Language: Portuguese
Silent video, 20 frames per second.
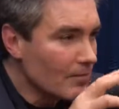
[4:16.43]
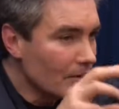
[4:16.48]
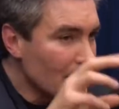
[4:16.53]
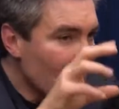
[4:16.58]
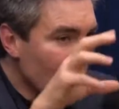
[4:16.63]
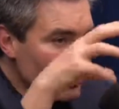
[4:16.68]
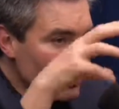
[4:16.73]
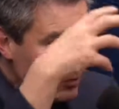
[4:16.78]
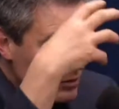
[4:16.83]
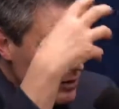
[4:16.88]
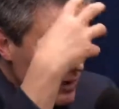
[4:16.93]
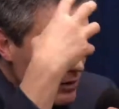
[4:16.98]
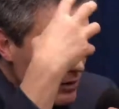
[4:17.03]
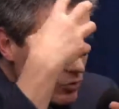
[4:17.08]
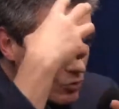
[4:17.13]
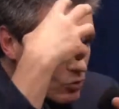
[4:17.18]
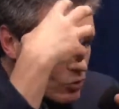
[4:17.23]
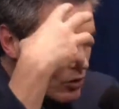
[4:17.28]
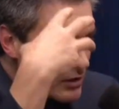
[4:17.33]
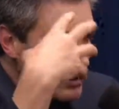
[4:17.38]
E aí eu tenho
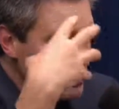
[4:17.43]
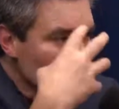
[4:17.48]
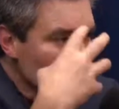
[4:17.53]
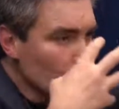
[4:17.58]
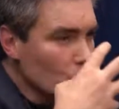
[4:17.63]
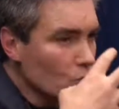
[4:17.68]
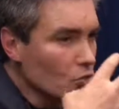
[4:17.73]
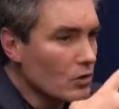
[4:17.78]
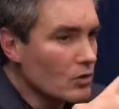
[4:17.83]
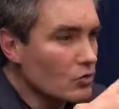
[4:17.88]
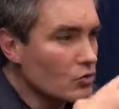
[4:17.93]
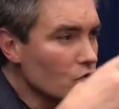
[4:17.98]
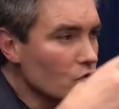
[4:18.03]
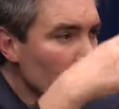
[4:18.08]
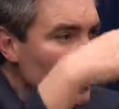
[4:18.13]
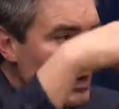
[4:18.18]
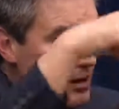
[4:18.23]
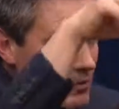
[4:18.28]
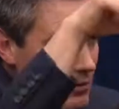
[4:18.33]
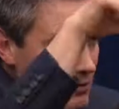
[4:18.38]
toda a estrutura do
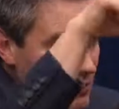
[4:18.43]
cérebro.